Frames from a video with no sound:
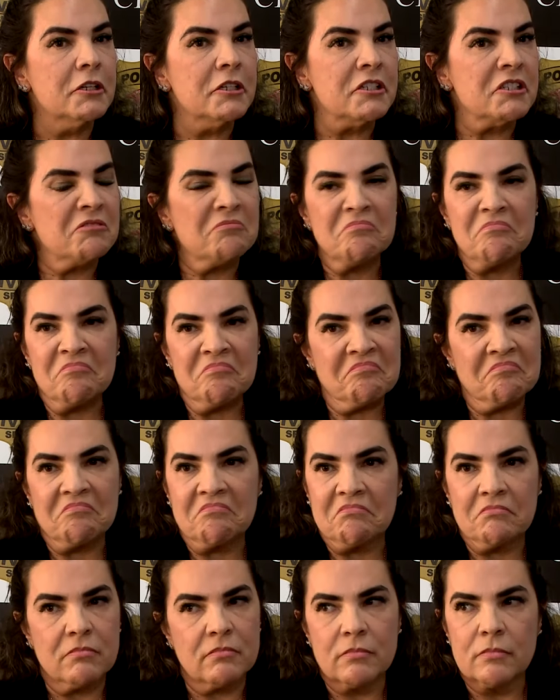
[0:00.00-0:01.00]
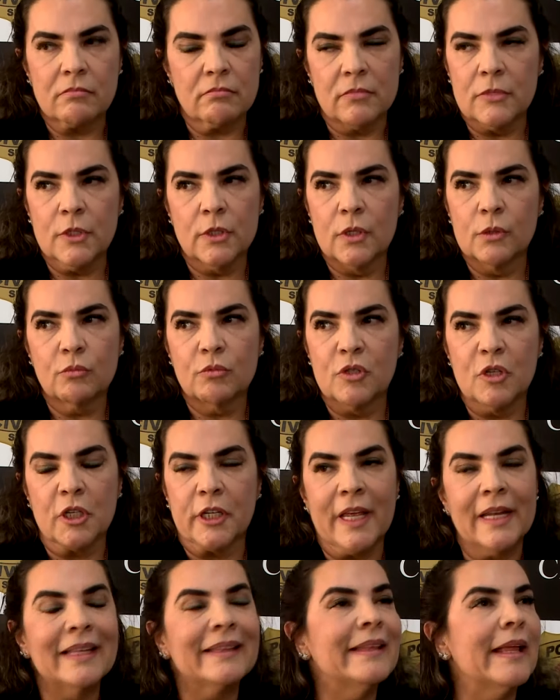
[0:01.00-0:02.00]
É, não,
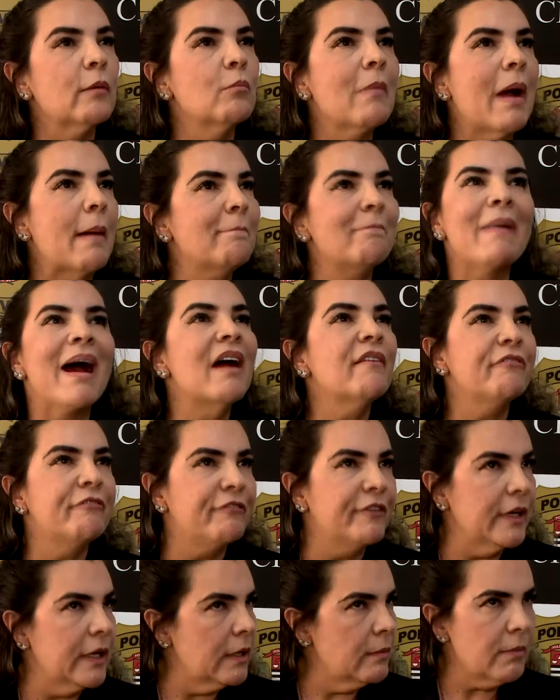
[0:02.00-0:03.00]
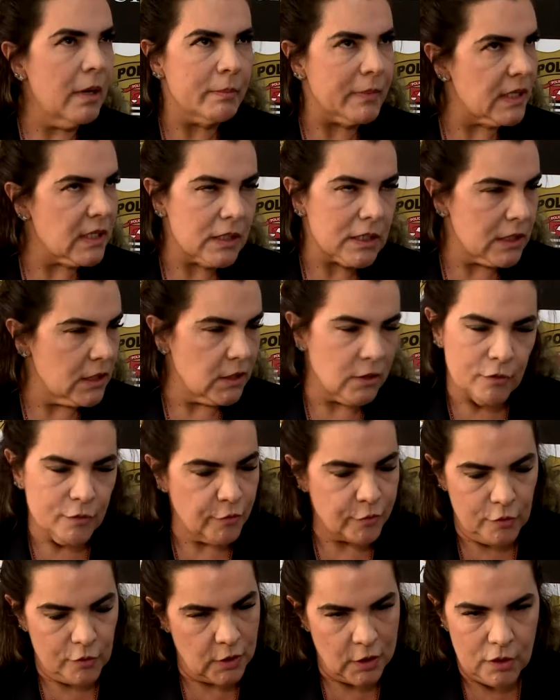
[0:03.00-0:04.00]
que ele tem uma má fama, mas que não,
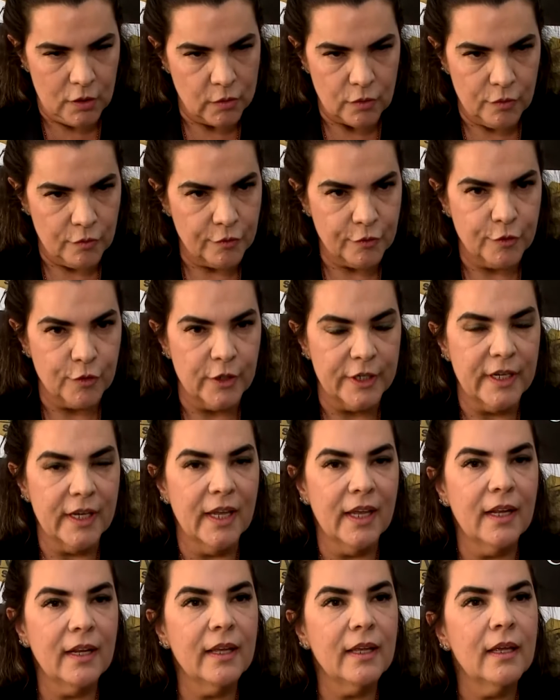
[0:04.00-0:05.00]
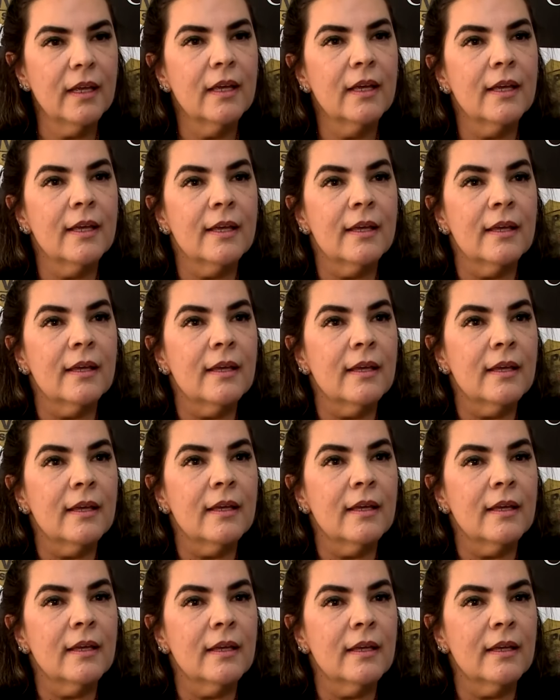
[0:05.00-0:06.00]
não foi ele,
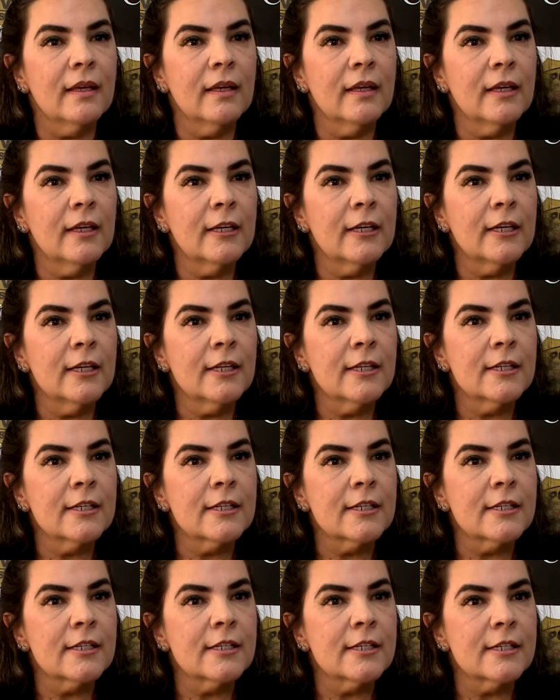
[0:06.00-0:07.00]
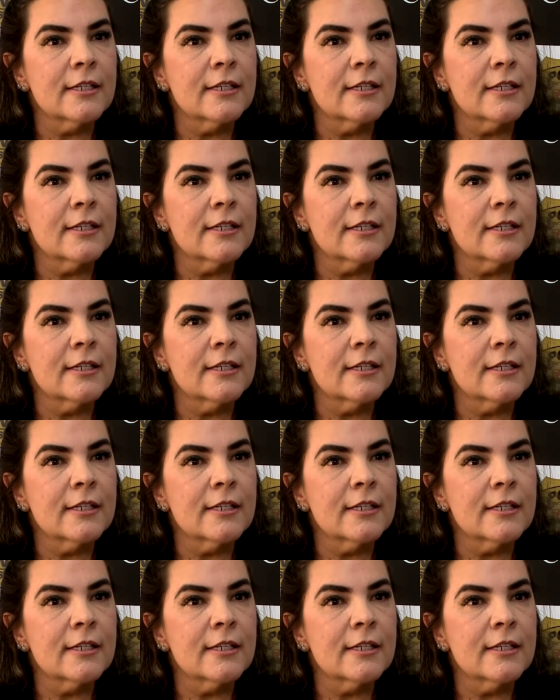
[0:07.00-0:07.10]
e,